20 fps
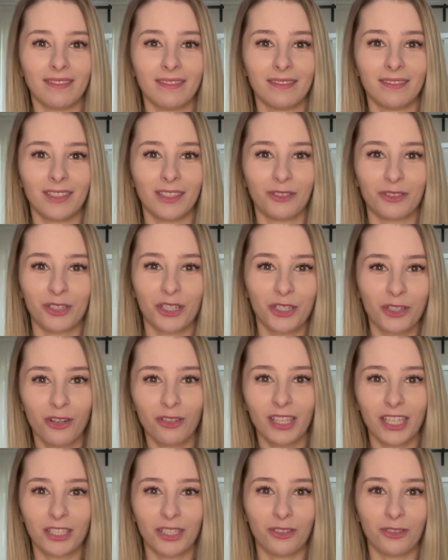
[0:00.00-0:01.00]
Tylko, że
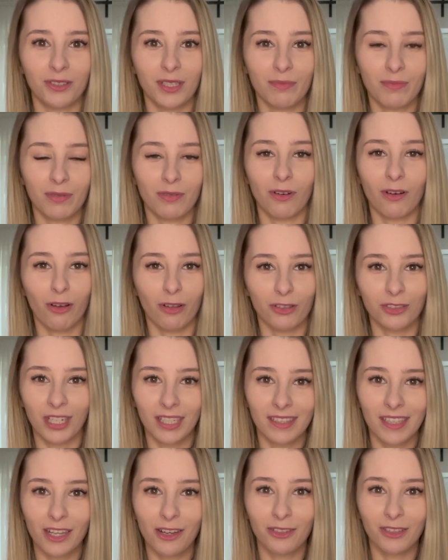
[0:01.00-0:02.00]
szkoda, że to nie było od
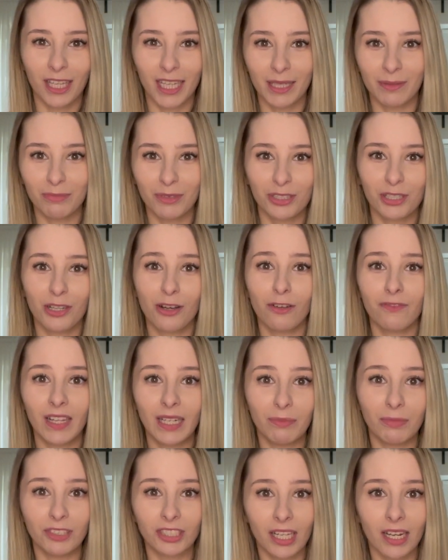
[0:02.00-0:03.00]
żadnego tajemniczego
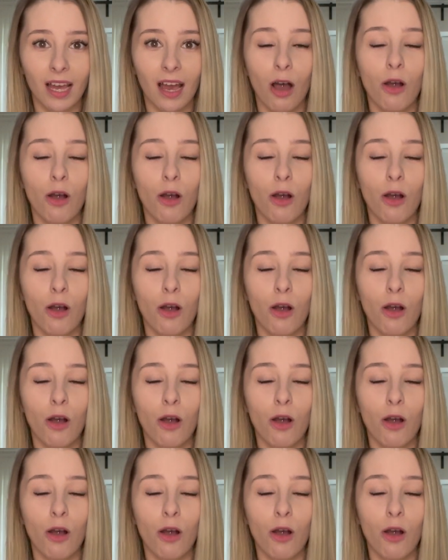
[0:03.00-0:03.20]
wielbiciela,